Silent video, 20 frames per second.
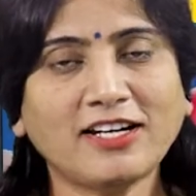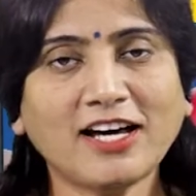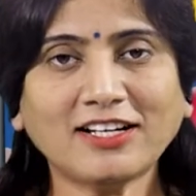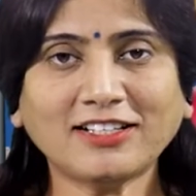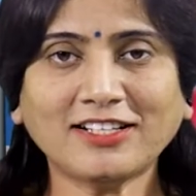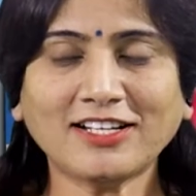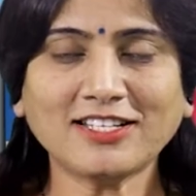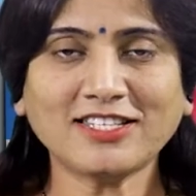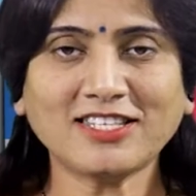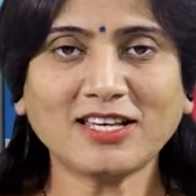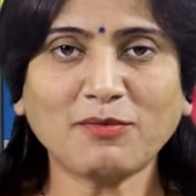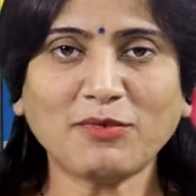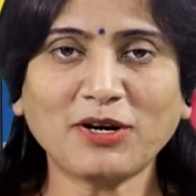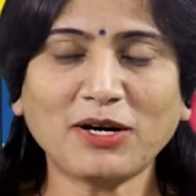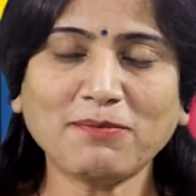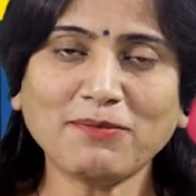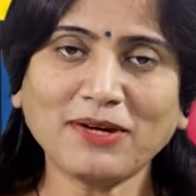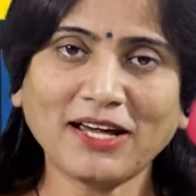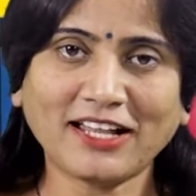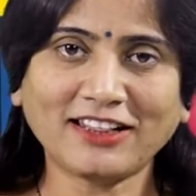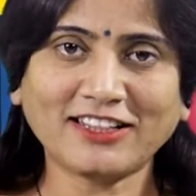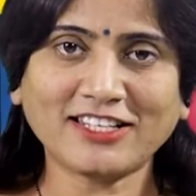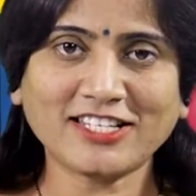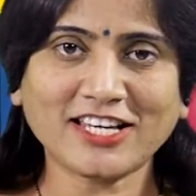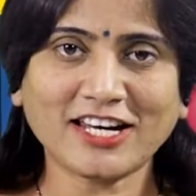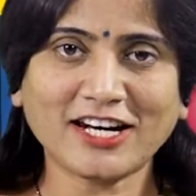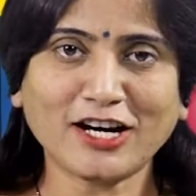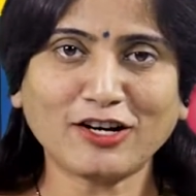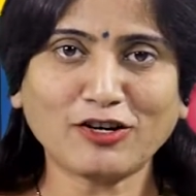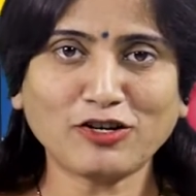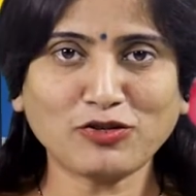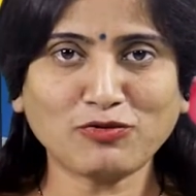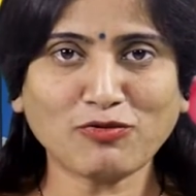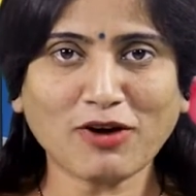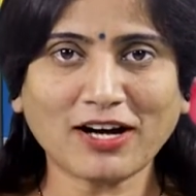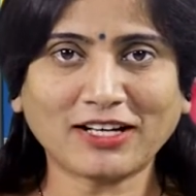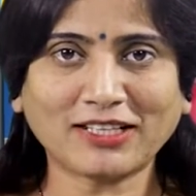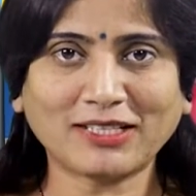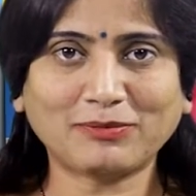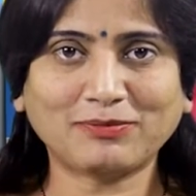డాక్టర్ సమరం హెల్త్ ఛానల్కు
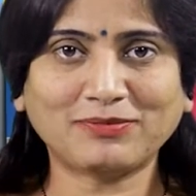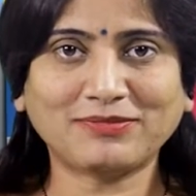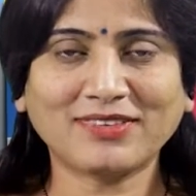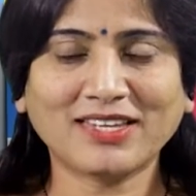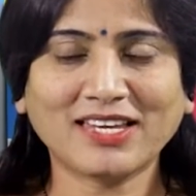స్వాగతం